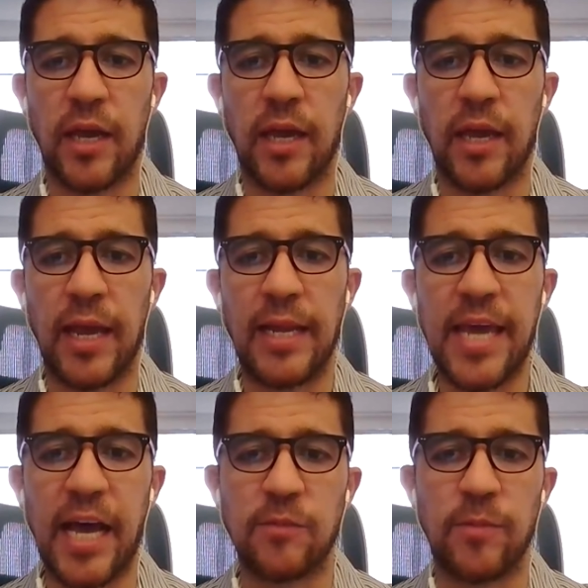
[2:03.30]
el
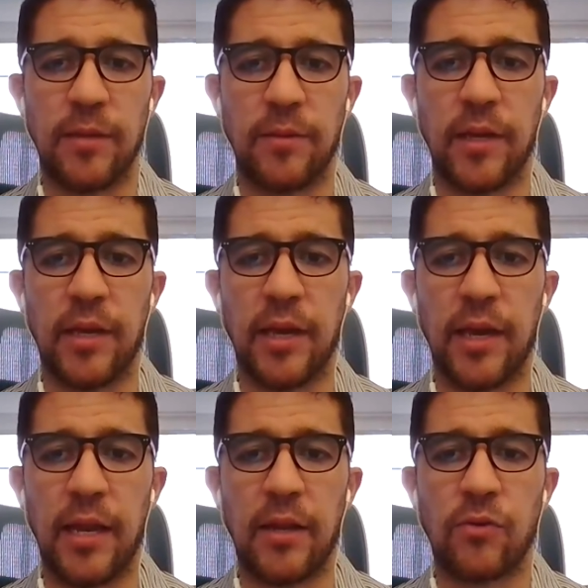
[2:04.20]
YASBI,
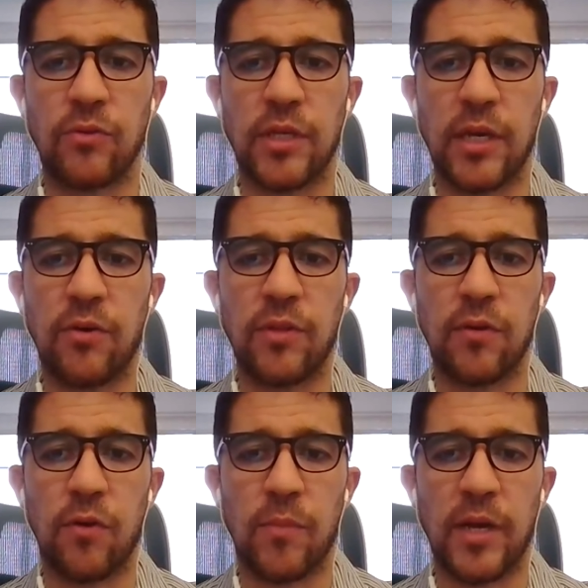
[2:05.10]
el Consejo de
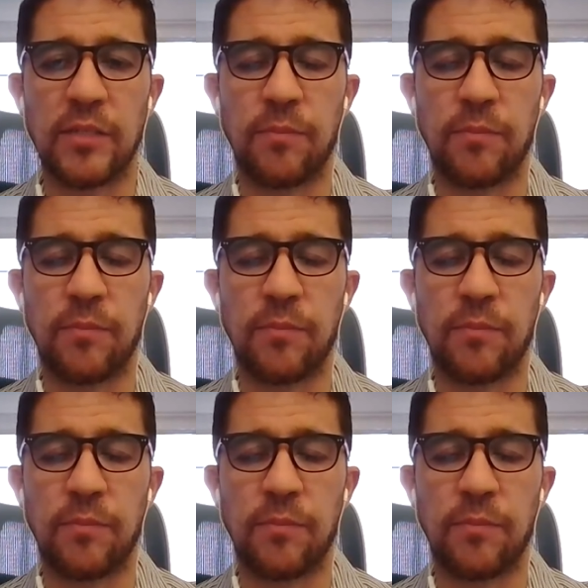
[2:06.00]
Normas